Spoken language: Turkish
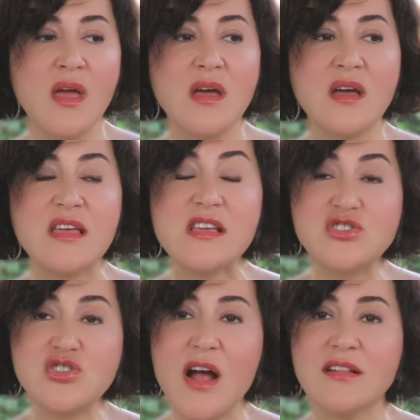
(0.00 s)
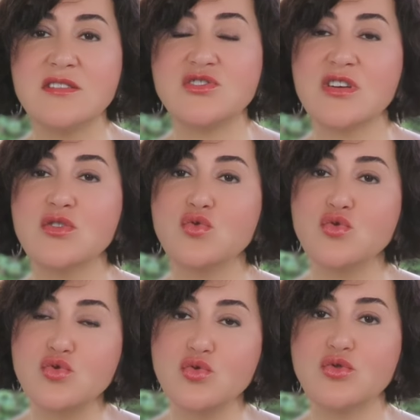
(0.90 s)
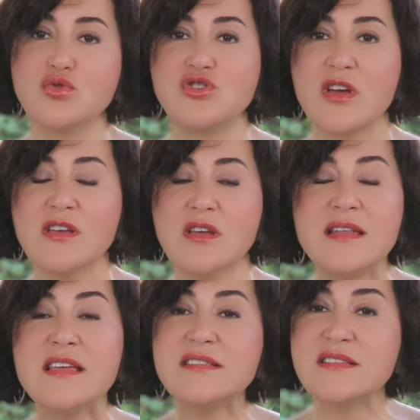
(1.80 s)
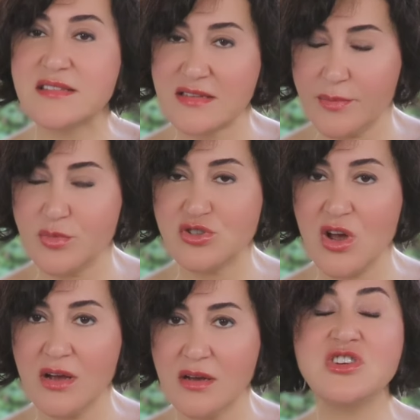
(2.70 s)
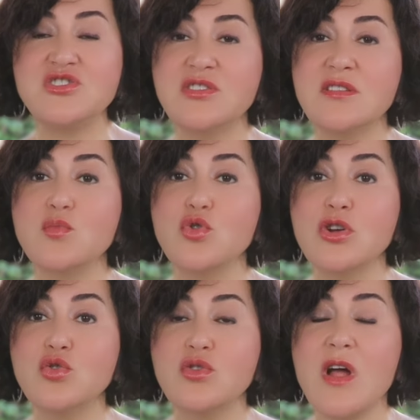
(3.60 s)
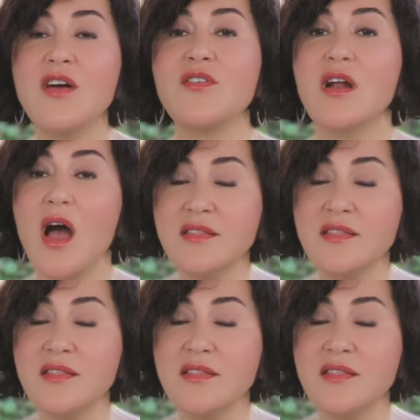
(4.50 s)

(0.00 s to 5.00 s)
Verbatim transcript: e, inceltecek, küçültecek, lizis yapacak çeşitli moleküller var.